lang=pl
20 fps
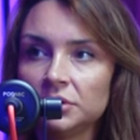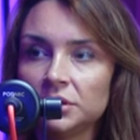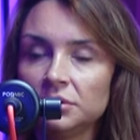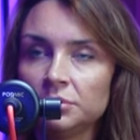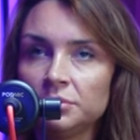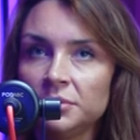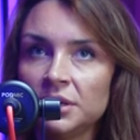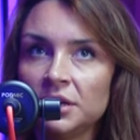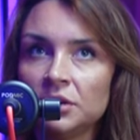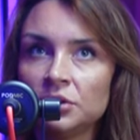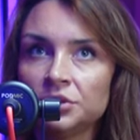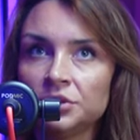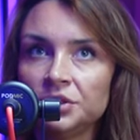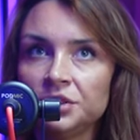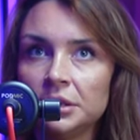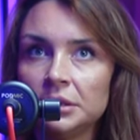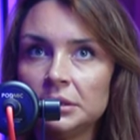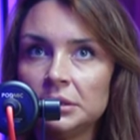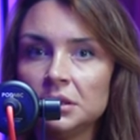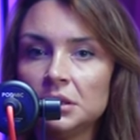w tych gminach
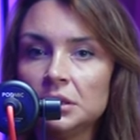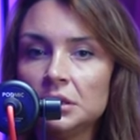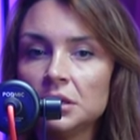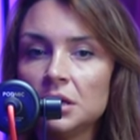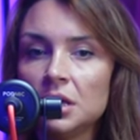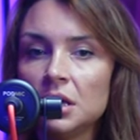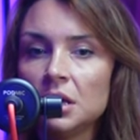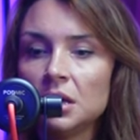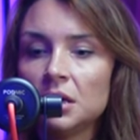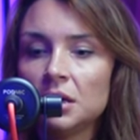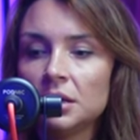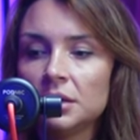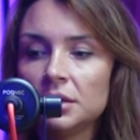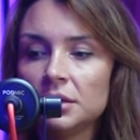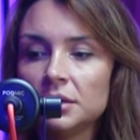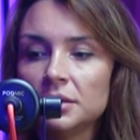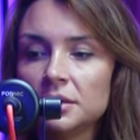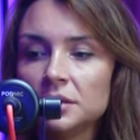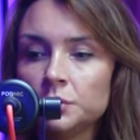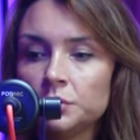ościennych,
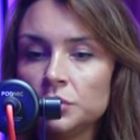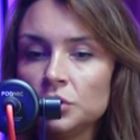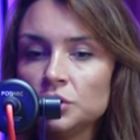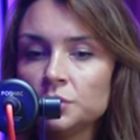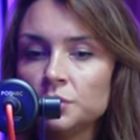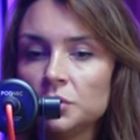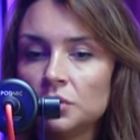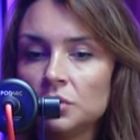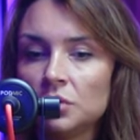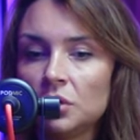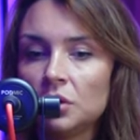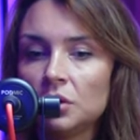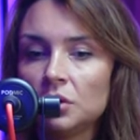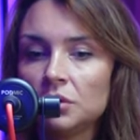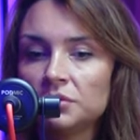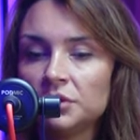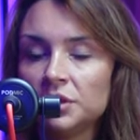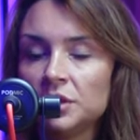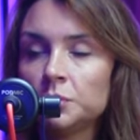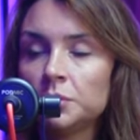e, z prośbą
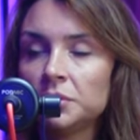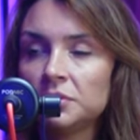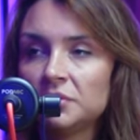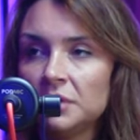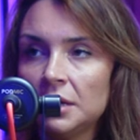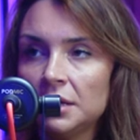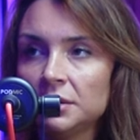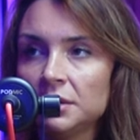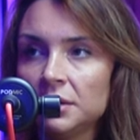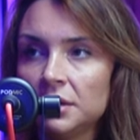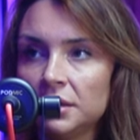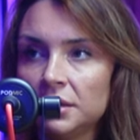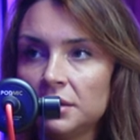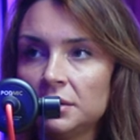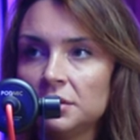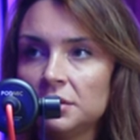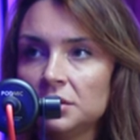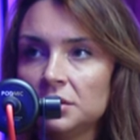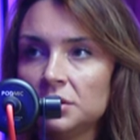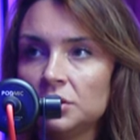o
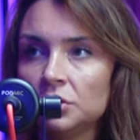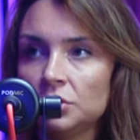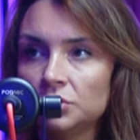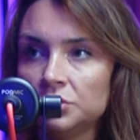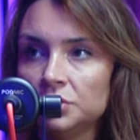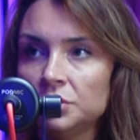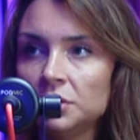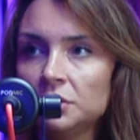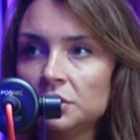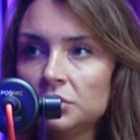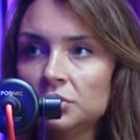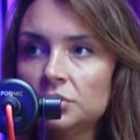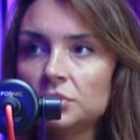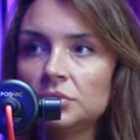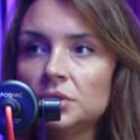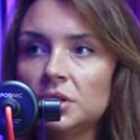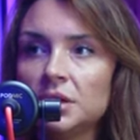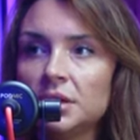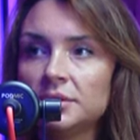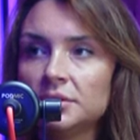wytypowanie rodzin,
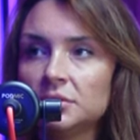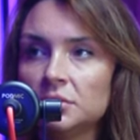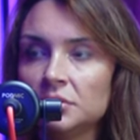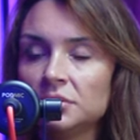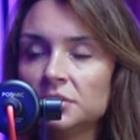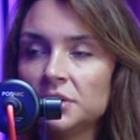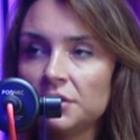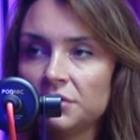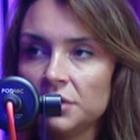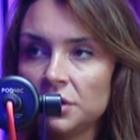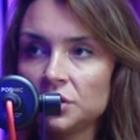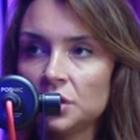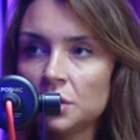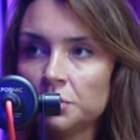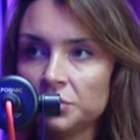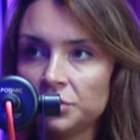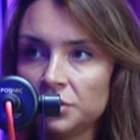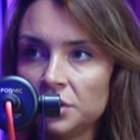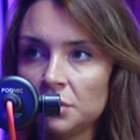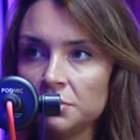które są w największej
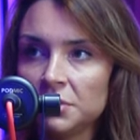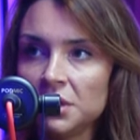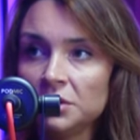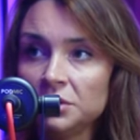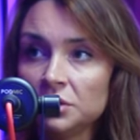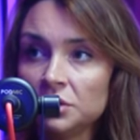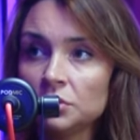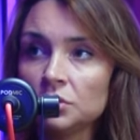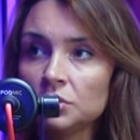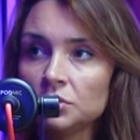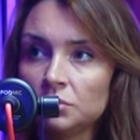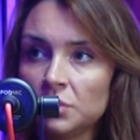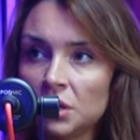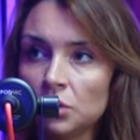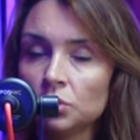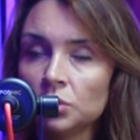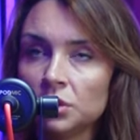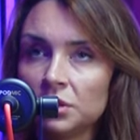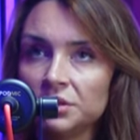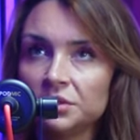potrzebie, gdzie są
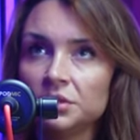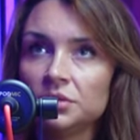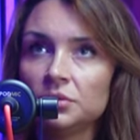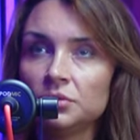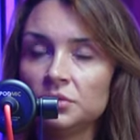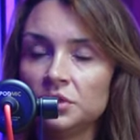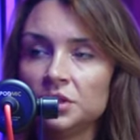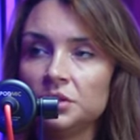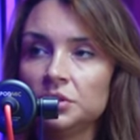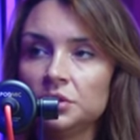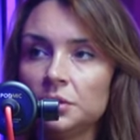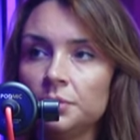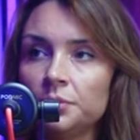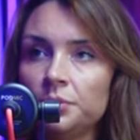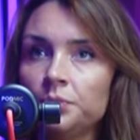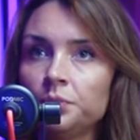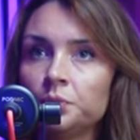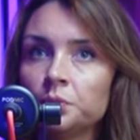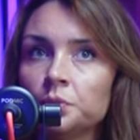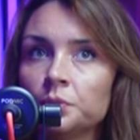maluchy, gdzie są dzieci.
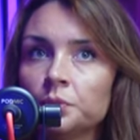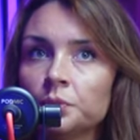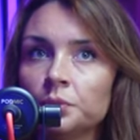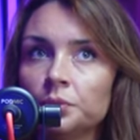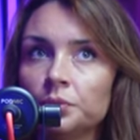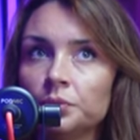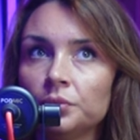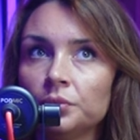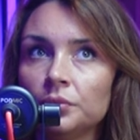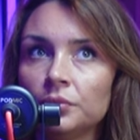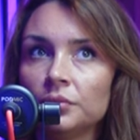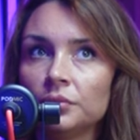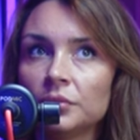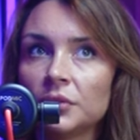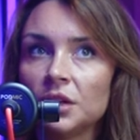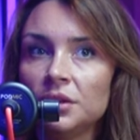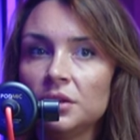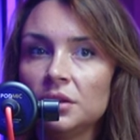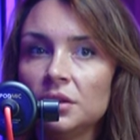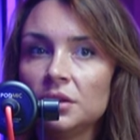
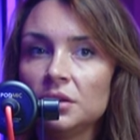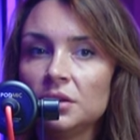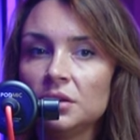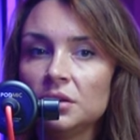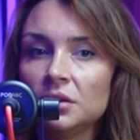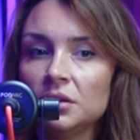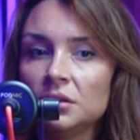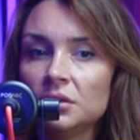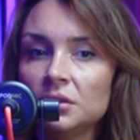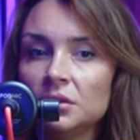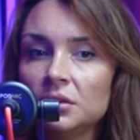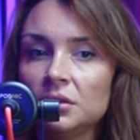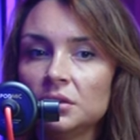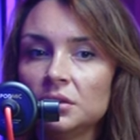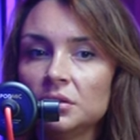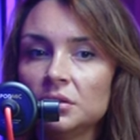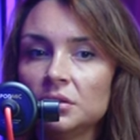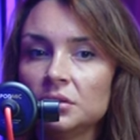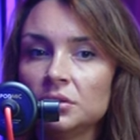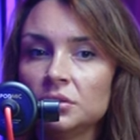Mm, I
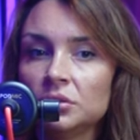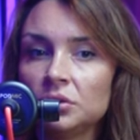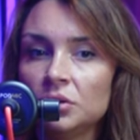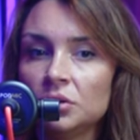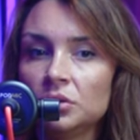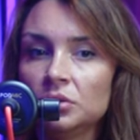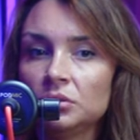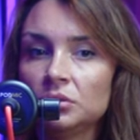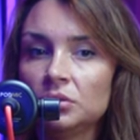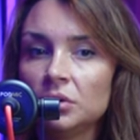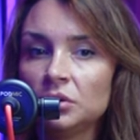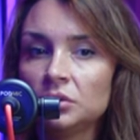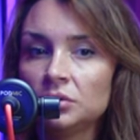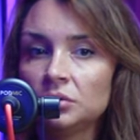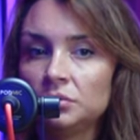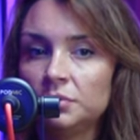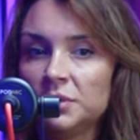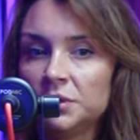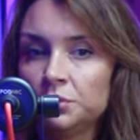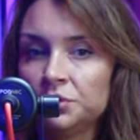to
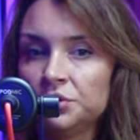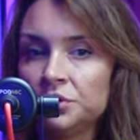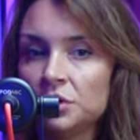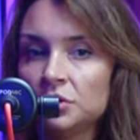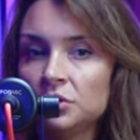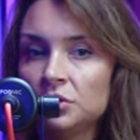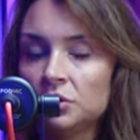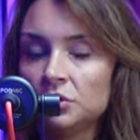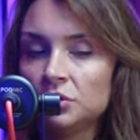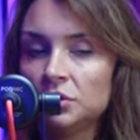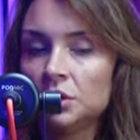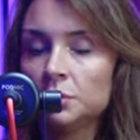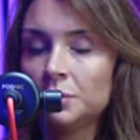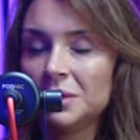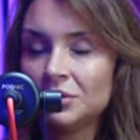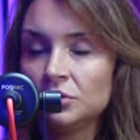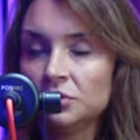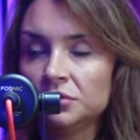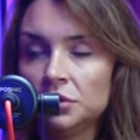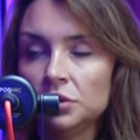od, bezpośrednio od tych
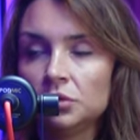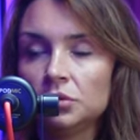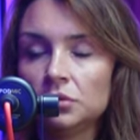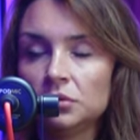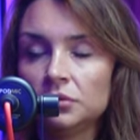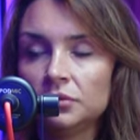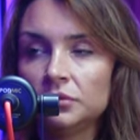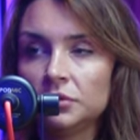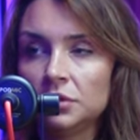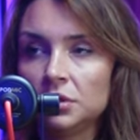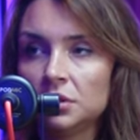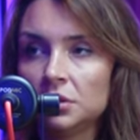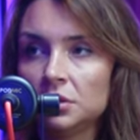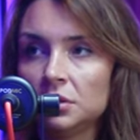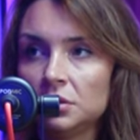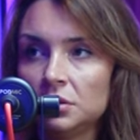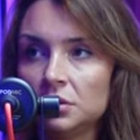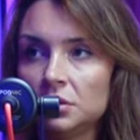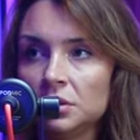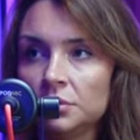pracowników
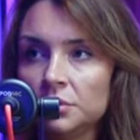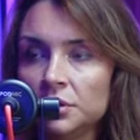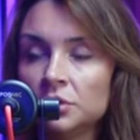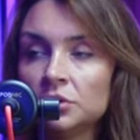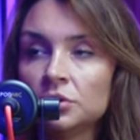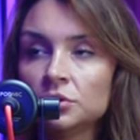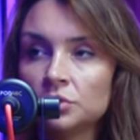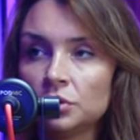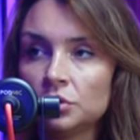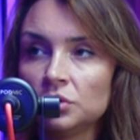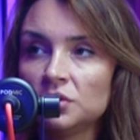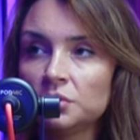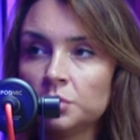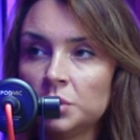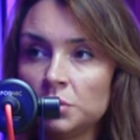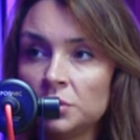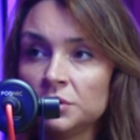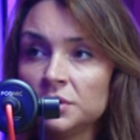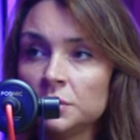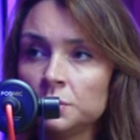gminnych ośrodków
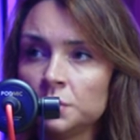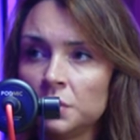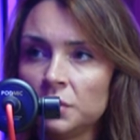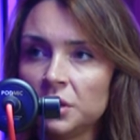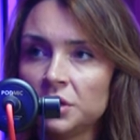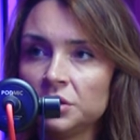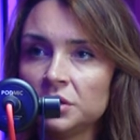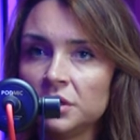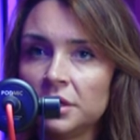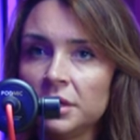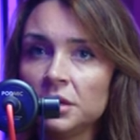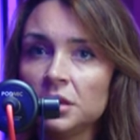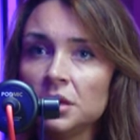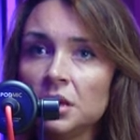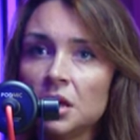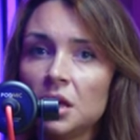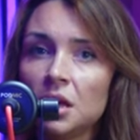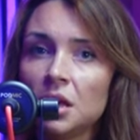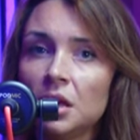pomocy społecznej